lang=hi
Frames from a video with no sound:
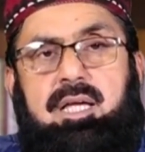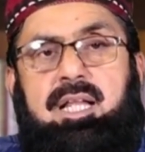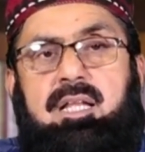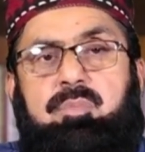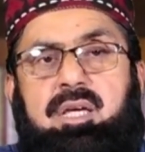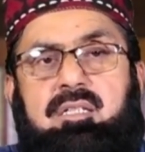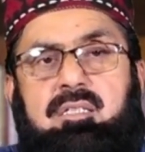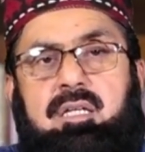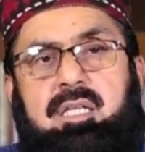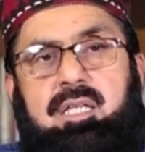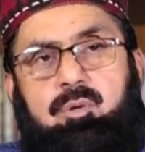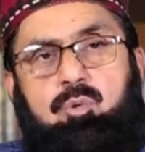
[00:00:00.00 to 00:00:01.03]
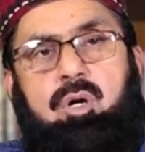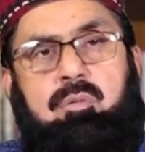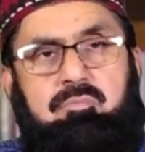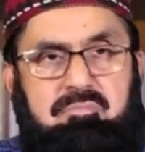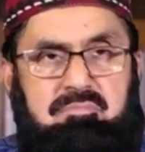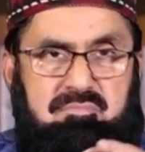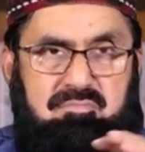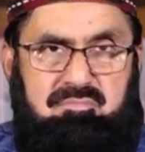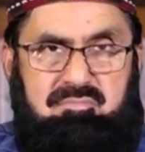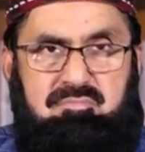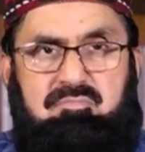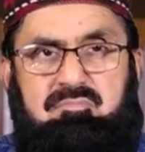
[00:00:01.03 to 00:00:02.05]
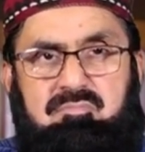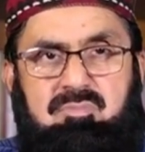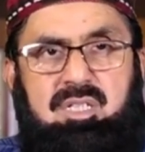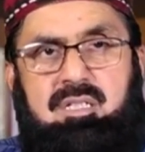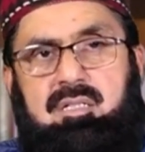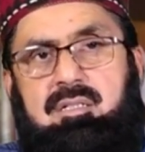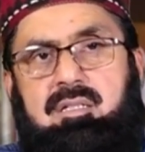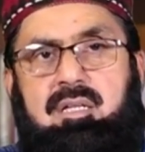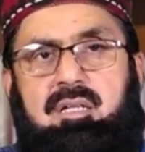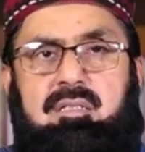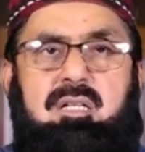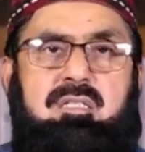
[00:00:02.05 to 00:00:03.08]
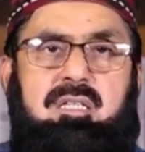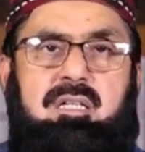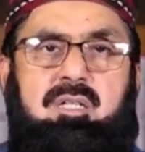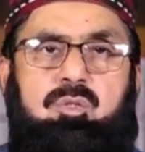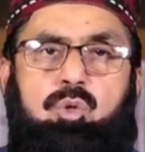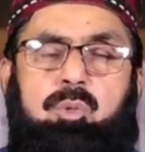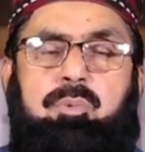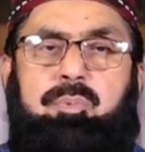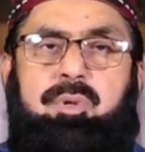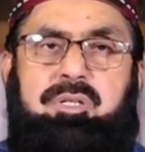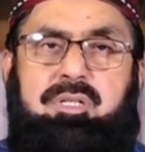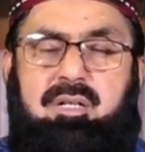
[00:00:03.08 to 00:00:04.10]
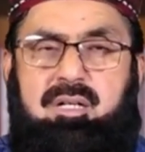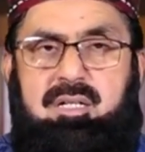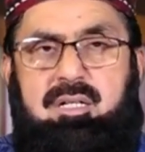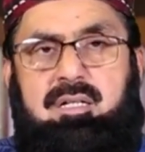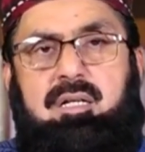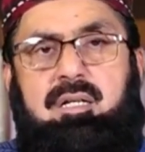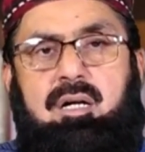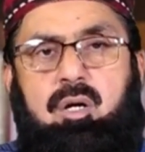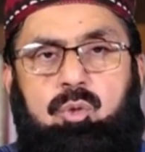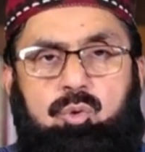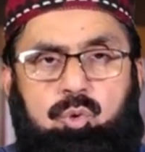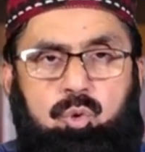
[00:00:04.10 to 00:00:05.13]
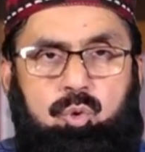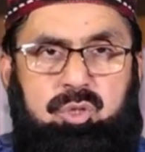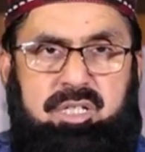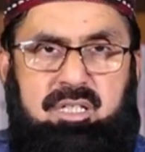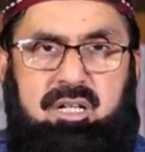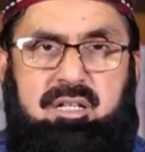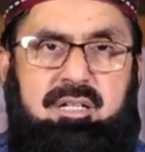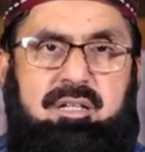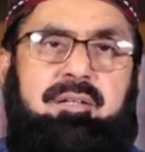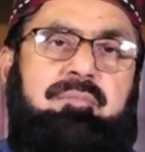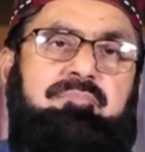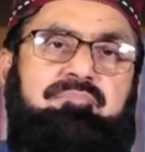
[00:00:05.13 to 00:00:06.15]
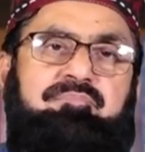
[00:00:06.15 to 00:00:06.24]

इल्म के ज़ख़ीरे को हम एक तजिए की सूरत में पेश कर रहे हैं और उसको उधेड़ रहे हैं